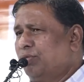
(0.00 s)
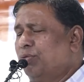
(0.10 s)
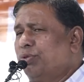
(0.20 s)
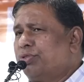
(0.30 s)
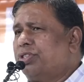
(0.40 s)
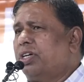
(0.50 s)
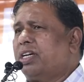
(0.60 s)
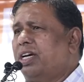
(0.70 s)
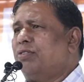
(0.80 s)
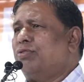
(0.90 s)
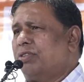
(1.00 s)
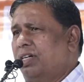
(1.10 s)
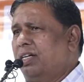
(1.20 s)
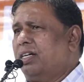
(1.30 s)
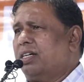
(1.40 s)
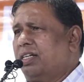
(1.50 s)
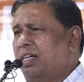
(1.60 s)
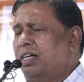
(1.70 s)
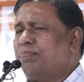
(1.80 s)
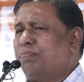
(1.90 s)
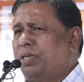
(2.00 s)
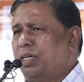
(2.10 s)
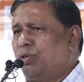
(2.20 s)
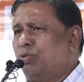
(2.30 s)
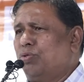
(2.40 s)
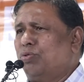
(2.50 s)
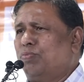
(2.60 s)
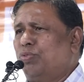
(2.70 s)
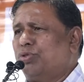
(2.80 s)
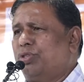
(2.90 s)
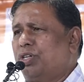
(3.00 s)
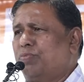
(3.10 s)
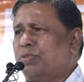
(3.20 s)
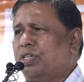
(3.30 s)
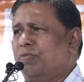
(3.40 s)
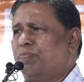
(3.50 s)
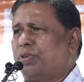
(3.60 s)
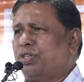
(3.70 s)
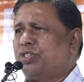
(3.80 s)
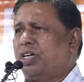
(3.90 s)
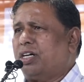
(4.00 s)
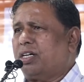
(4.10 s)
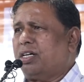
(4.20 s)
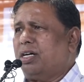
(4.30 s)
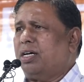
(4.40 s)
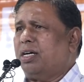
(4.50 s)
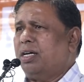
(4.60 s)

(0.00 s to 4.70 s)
तो उससे क्या होगा अगर आप मान लो बौद्ध धर्म का प्रचार का